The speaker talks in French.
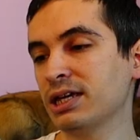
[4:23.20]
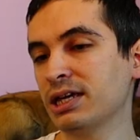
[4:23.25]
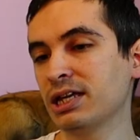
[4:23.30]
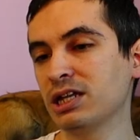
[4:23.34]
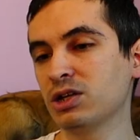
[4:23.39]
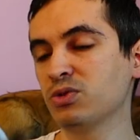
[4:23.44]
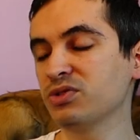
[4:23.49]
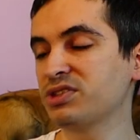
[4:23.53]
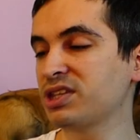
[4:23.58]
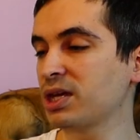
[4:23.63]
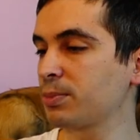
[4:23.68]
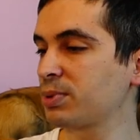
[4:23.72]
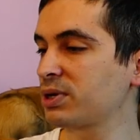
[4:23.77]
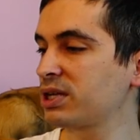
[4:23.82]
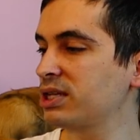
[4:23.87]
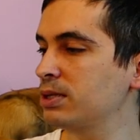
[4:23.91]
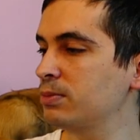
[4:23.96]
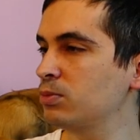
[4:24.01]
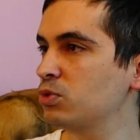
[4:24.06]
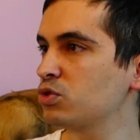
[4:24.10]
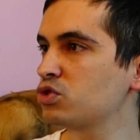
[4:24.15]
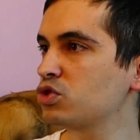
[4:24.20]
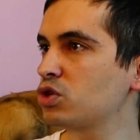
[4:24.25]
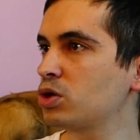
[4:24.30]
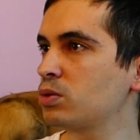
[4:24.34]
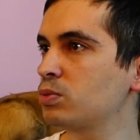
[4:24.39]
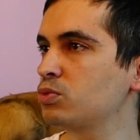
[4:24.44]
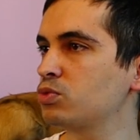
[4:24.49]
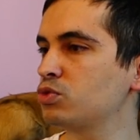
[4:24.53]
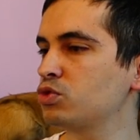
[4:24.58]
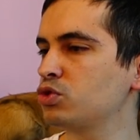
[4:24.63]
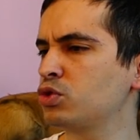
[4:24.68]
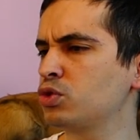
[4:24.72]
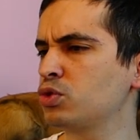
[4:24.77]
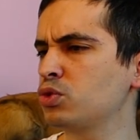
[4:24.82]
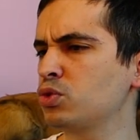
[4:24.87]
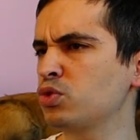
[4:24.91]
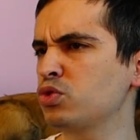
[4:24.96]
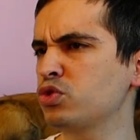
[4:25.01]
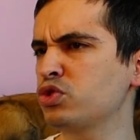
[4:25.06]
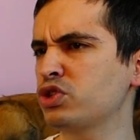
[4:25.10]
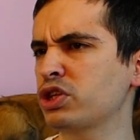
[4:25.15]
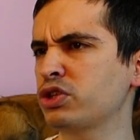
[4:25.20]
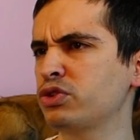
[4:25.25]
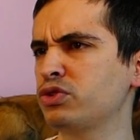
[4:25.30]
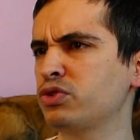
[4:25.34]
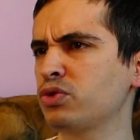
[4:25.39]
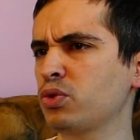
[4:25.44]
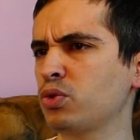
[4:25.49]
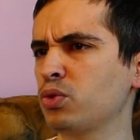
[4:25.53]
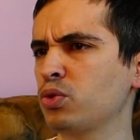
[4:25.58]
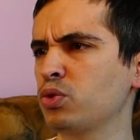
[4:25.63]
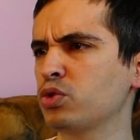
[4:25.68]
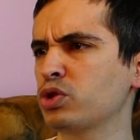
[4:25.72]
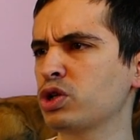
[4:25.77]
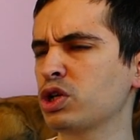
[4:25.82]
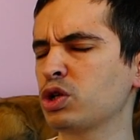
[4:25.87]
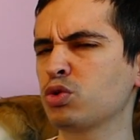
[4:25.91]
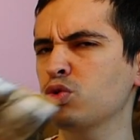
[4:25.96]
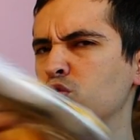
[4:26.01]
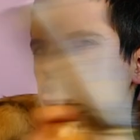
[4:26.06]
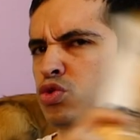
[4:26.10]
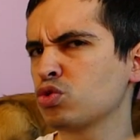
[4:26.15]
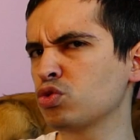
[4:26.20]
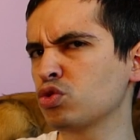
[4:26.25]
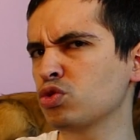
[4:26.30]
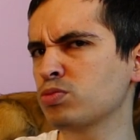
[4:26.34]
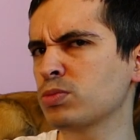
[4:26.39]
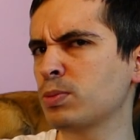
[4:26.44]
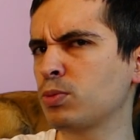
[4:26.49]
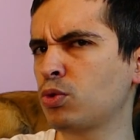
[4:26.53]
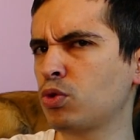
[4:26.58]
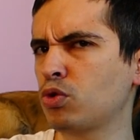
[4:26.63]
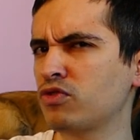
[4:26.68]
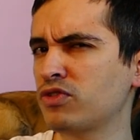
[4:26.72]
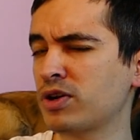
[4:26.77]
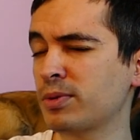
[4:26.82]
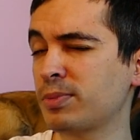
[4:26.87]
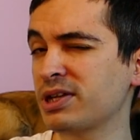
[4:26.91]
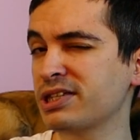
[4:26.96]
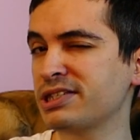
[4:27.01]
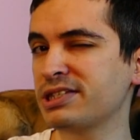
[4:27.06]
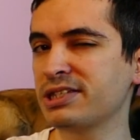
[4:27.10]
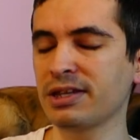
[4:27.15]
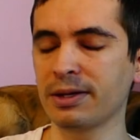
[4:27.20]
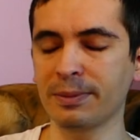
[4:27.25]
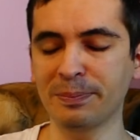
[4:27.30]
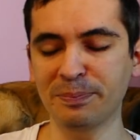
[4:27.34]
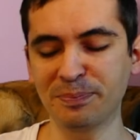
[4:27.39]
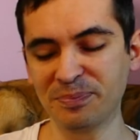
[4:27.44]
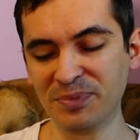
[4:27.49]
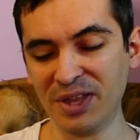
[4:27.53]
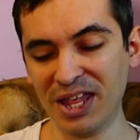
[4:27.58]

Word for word: Et il coûte un prix il me semble de 7 euros quelque chose mais bon on va passer hein.